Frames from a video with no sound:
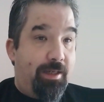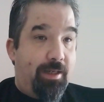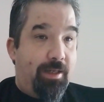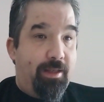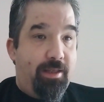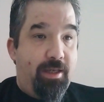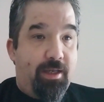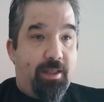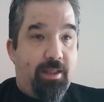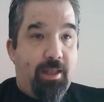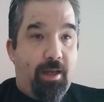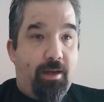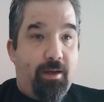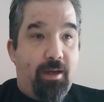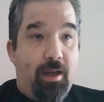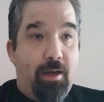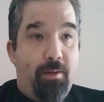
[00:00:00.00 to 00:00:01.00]
que
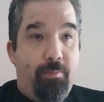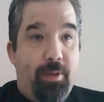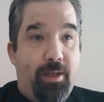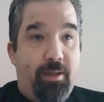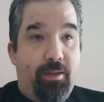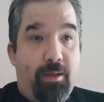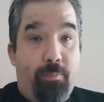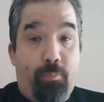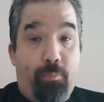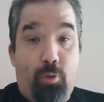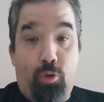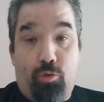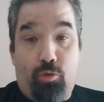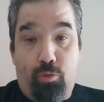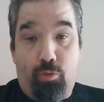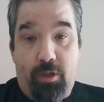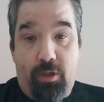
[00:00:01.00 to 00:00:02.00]
dicta realmente por sus